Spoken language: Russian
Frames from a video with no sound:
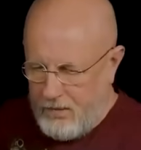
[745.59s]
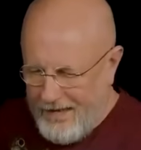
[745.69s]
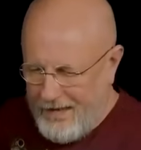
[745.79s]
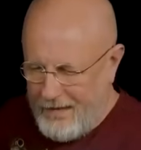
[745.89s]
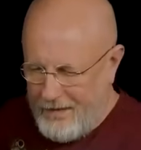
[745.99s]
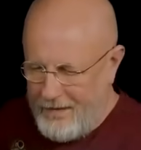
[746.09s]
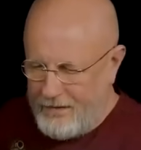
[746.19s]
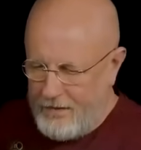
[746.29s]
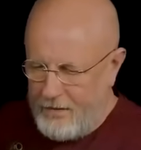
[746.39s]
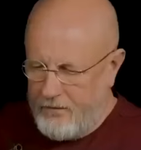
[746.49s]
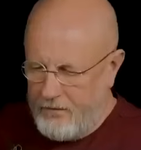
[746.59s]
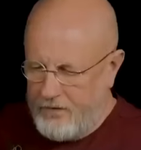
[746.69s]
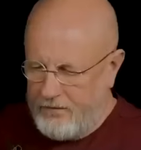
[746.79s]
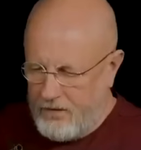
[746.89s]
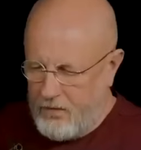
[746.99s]
на лето
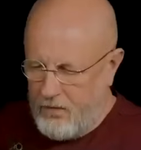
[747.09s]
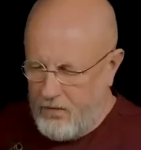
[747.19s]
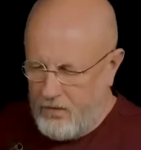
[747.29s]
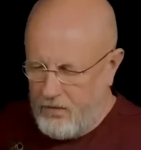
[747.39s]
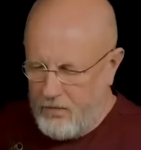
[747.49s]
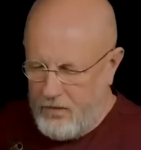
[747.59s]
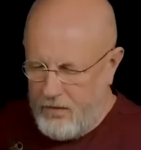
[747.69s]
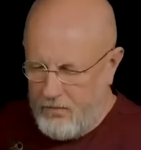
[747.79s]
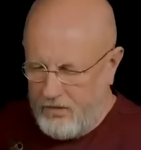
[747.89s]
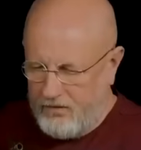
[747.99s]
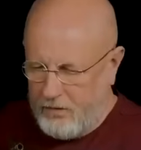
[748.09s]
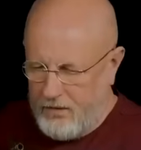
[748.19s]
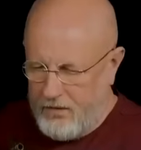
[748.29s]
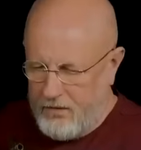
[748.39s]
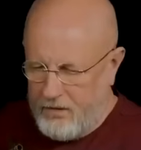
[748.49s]
22 года у меня был
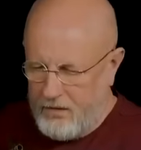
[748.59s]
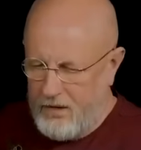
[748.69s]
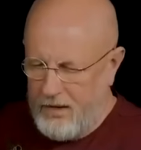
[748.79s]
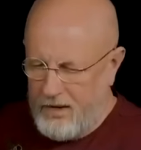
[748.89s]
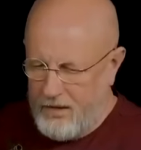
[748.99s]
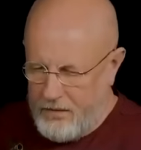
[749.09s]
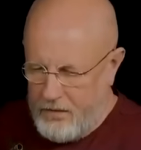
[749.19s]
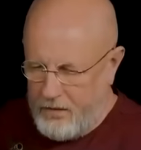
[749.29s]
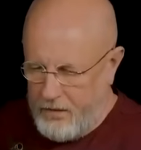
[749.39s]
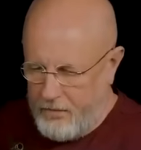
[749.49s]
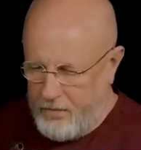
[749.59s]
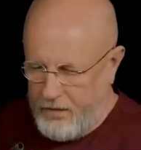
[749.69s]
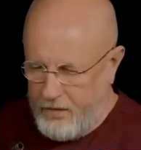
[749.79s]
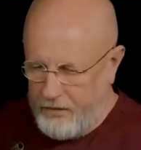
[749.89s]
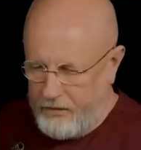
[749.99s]
спланирован окончательный
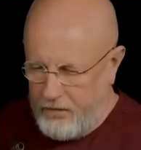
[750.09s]
переезд.